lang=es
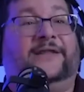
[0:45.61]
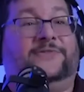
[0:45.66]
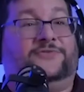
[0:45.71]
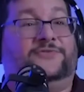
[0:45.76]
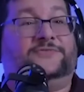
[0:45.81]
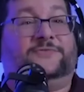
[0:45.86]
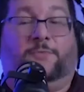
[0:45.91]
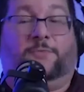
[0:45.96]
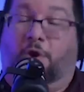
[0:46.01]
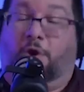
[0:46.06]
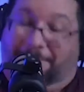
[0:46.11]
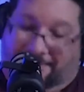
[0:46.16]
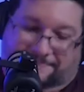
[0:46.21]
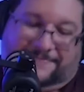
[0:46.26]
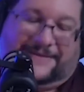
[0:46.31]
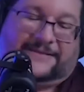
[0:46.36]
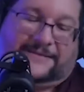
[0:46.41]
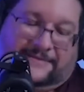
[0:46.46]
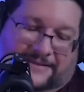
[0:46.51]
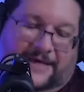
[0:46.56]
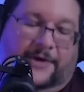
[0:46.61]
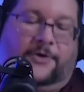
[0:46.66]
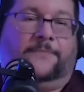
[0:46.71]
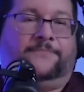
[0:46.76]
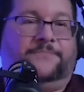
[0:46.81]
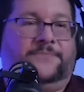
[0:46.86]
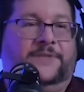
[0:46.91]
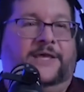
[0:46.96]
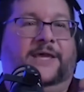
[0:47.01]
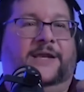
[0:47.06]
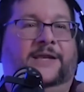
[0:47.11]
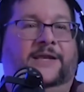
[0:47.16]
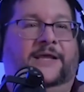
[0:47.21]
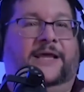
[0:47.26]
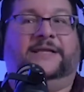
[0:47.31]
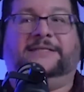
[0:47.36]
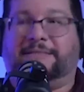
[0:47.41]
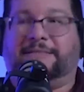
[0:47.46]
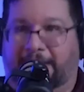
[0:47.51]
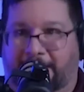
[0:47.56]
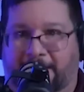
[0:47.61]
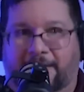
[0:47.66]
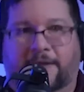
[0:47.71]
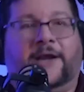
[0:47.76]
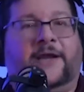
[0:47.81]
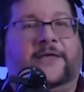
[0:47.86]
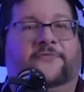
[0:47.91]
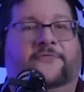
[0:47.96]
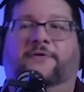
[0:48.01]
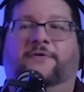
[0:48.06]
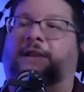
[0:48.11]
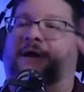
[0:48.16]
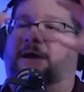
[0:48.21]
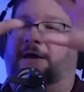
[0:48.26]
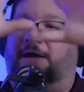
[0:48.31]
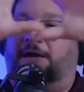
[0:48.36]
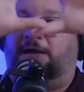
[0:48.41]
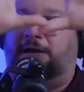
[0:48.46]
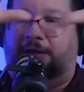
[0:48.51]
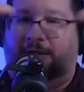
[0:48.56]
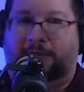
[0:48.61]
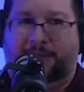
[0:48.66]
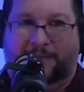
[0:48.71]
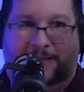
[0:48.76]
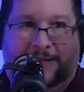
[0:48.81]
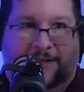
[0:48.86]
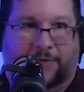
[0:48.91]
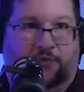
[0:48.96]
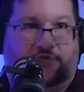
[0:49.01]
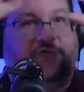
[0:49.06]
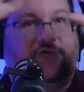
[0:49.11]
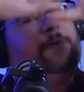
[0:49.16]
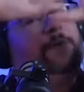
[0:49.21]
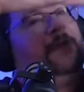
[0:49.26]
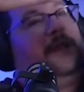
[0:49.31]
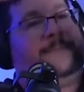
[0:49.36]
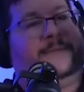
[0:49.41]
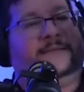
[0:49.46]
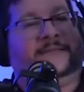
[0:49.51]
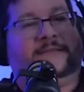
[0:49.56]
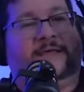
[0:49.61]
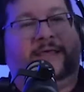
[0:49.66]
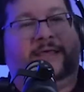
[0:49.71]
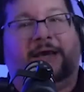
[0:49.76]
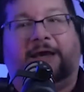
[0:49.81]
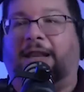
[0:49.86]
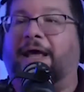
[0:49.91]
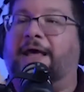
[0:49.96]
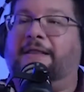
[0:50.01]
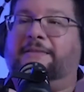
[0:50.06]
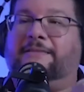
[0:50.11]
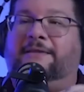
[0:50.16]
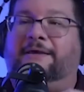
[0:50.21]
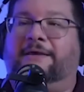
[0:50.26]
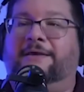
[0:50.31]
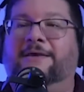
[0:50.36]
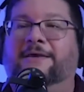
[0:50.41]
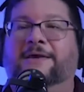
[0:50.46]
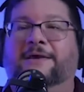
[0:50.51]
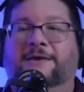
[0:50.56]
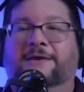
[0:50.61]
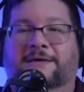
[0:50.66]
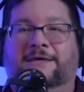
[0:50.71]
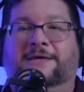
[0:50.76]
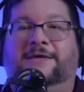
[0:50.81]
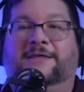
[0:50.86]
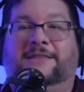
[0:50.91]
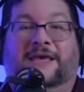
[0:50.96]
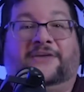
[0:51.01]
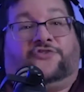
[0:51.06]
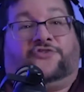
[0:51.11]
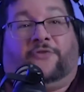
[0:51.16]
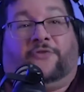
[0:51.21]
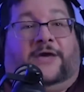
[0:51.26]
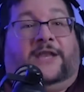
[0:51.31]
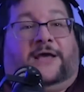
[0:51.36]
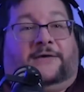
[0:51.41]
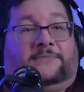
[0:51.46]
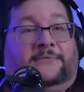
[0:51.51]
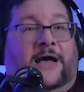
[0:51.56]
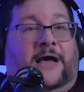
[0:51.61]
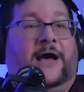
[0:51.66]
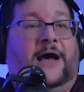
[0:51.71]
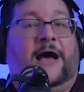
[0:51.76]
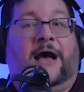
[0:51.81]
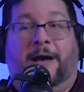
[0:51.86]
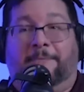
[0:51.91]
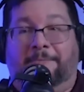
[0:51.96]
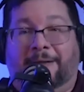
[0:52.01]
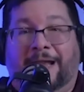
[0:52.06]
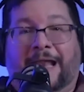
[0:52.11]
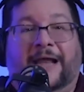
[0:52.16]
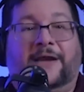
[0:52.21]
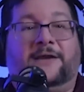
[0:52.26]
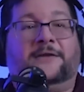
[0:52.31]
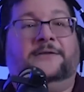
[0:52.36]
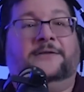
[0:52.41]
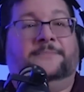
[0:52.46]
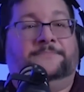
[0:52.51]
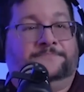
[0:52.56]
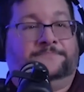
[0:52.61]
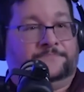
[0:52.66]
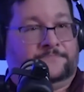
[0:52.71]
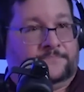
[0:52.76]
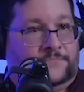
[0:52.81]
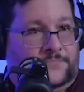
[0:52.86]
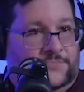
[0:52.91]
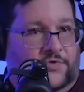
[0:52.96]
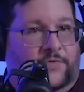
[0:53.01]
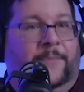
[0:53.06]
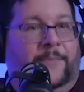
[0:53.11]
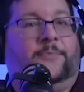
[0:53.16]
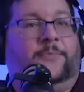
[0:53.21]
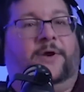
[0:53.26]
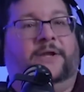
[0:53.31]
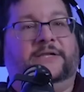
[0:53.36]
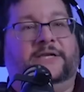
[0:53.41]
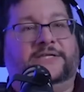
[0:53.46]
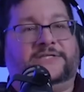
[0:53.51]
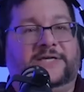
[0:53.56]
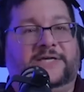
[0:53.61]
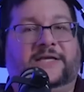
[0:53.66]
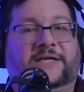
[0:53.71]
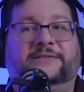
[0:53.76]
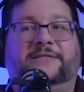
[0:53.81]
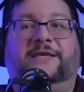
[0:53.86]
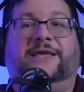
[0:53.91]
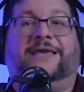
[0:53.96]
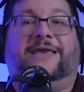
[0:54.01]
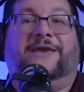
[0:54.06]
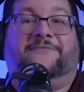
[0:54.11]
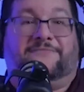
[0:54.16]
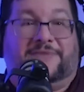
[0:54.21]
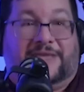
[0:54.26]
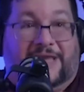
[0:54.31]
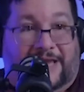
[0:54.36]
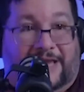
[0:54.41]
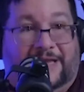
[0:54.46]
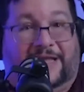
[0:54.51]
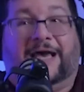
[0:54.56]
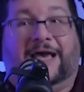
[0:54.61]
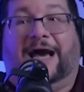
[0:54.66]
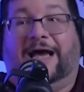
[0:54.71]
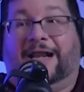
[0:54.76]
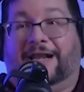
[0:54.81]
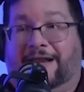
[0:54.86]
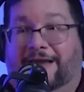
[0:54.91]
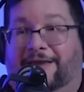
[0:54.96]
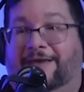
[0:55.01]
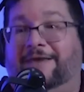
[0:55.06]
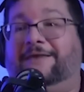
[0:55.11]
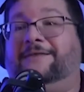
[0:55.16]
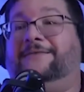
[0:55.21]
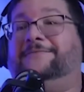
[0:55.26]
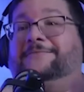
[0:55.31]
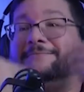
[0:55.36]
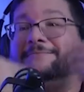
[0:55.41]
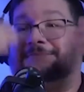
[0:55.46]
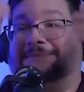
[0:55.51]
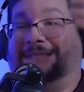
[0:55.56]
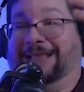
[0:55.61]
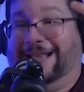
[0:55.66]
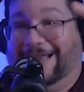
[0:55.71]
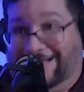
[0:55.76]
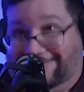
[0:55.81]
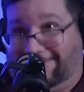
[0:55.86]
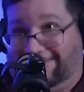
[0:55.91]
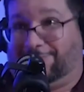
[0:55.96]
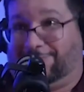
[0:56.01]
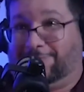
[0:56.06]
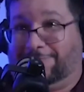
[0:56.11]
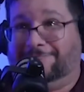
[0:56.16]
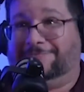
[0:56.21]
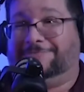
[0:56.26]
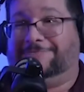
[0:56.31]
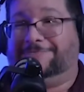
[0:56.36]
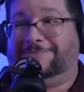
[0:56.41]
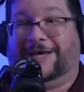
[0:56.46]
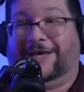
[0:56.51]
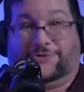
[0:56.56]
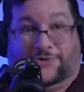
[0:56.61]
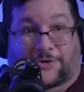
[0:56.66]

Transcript: entonces, bueno, pues presentaron el, el trailer, ahí fue la, exclusiva en la pantalla grande y de eso era, hablar sobre el poder del Chakti que viene a raíz del éxito que